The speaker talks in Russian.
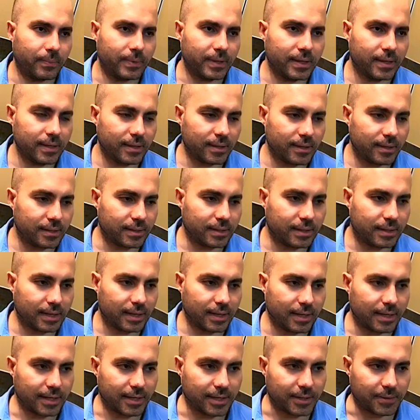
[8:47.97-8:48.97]
И
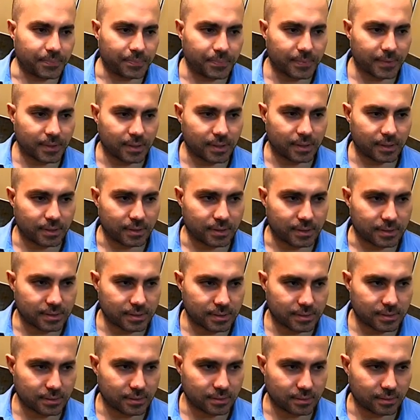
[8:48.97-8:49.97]
далее
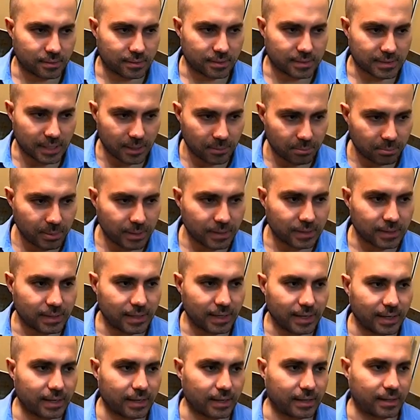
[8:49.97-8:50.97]
санпин
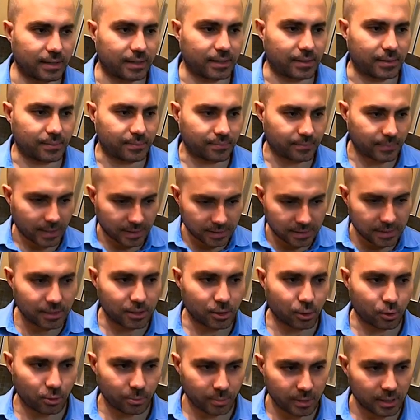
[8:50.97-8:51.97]
для один
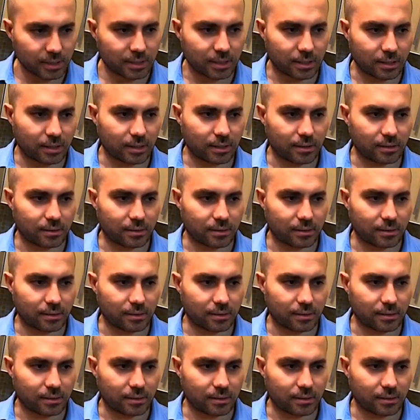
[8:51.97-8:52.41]
документ,